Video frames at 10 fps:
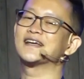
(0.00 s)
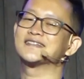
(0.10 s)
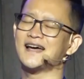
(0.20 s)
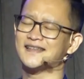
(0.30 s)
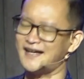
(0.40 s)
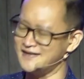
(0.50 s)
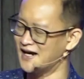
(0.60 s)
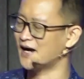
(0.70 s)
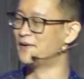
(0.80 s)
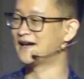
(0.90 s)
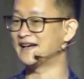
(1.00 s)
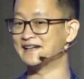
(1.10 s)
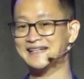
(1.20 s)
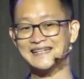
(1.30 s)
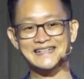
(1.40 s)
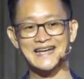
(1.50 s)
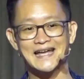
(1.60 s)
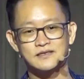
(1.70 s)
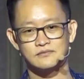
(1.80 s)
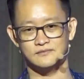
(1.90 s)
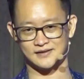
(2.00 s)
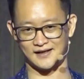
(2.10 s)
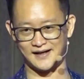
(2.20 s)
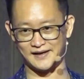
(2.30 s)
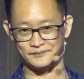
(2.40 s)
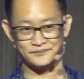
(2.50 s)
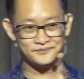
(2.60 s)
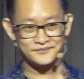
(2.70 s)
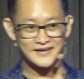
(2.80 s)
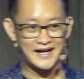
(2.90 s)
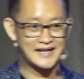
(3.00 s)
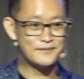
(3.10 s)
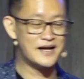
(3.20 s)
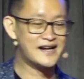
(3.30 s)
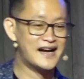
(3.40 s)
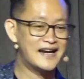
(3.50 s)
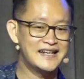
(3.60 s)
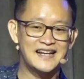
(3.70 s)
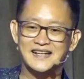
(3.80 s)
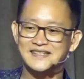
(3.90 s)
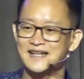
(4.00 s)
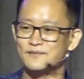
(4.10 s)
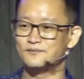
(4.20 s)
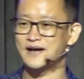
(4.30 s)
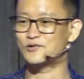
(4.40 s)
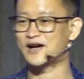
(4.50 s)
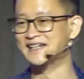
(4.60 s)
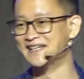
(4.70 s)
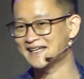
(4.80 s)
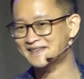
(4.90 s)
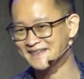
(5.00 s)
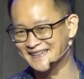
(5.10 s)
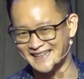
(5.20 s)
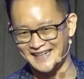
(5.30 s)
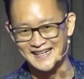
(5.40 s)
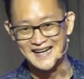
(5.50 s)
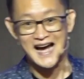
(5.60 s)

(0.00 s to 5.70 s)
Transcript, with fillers: soal kesehatan, jaga badan, diet misalkan. Ada yang belakangan ini lagi sedang melakukan diet. Ya.